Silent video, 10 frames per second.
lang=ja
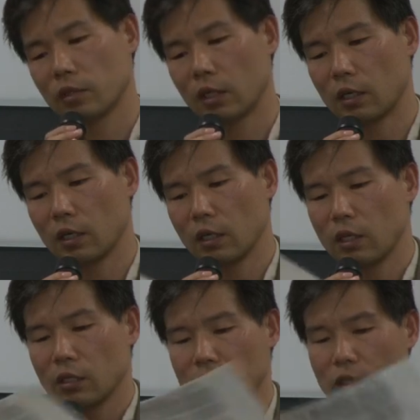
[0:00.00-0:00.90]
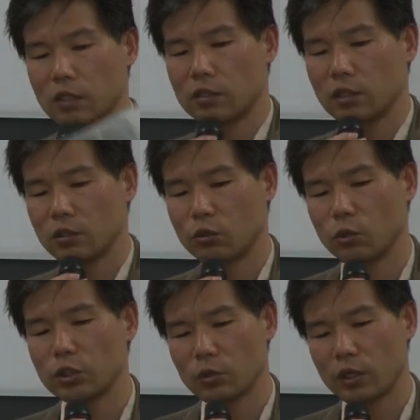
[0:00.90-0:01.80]
だから使ってる
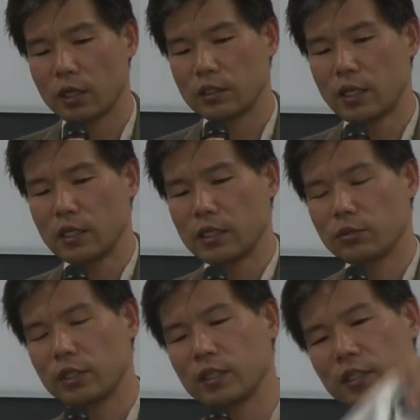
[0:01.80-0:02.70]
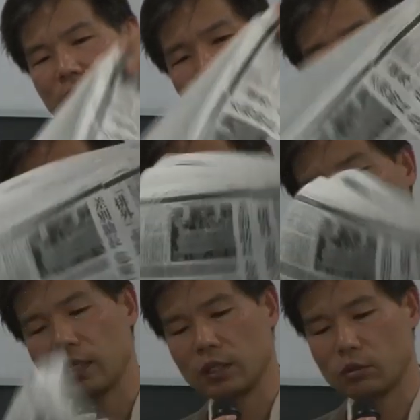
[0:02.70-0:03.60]
語彙とか何に触れている触れ
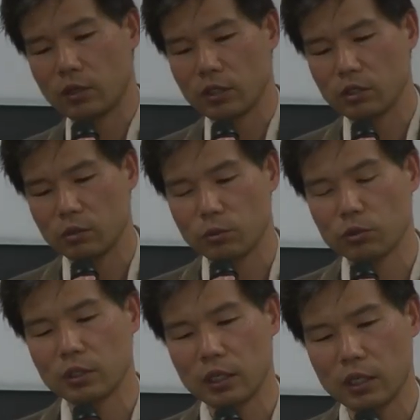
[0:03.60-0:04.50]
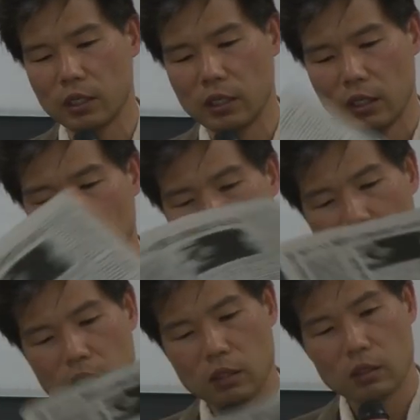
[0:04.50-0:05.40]
ていないとかいう問題
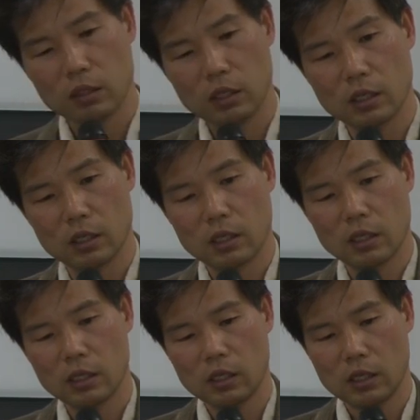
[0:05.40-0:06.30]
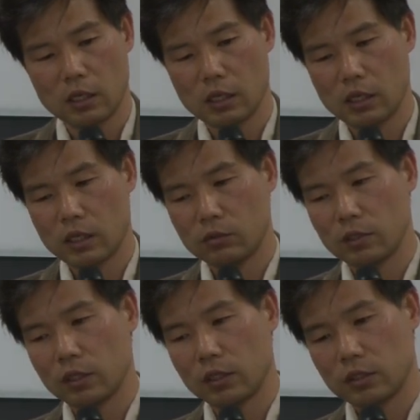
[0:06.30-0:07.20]
がある
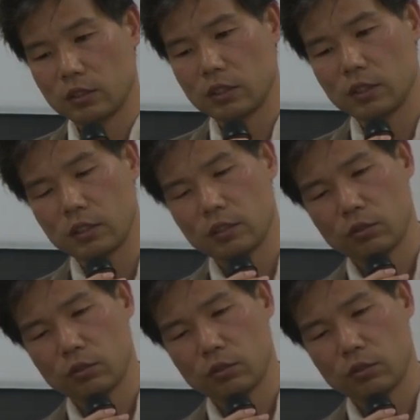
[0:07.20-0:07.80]
わけですし、